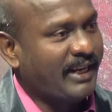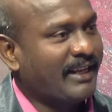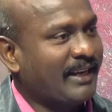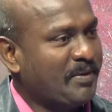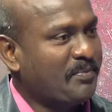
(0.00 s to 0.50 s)

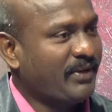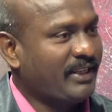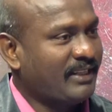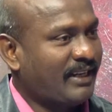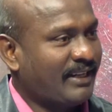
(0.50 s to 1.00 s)
எனக்கு என்னென்னு
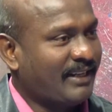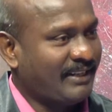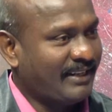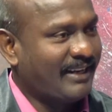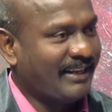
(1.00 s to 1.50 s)
போயிருந்தானா
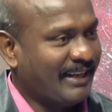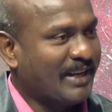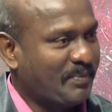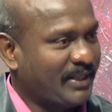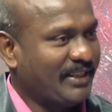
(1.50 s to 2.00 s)
அந்த நாட்டையை
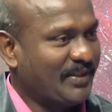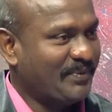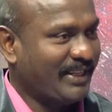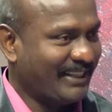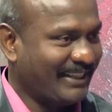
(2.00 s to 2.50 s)
காப்பாற்றிருக்க
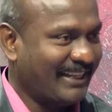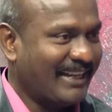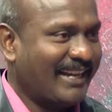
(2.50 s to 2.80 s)
முடியாது